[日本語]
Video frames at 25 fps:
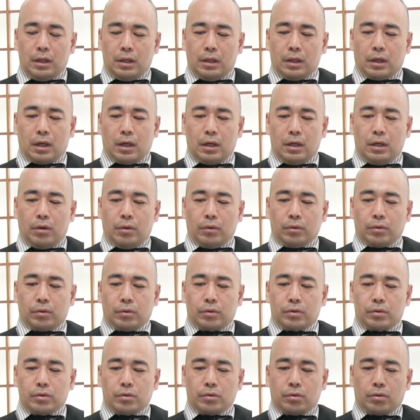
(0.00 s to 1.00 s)
だから日本
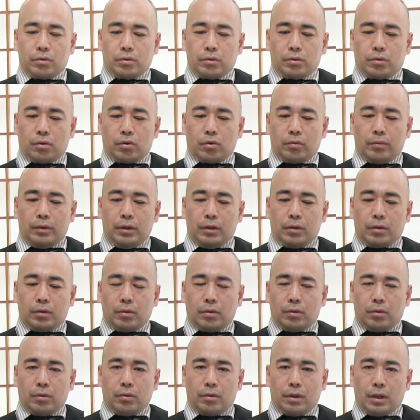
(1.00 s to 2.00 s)
と中国国民
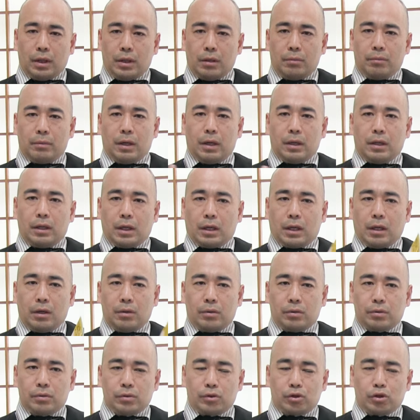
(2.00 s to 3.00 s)
党はまあ仲
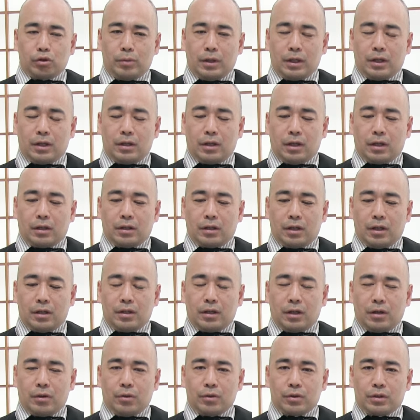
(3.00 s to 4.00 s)
良くすべきだった
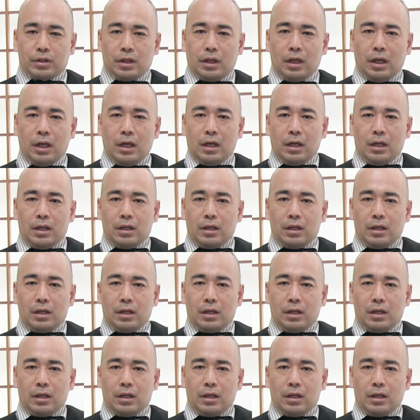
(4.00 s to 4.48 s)
んだろうし、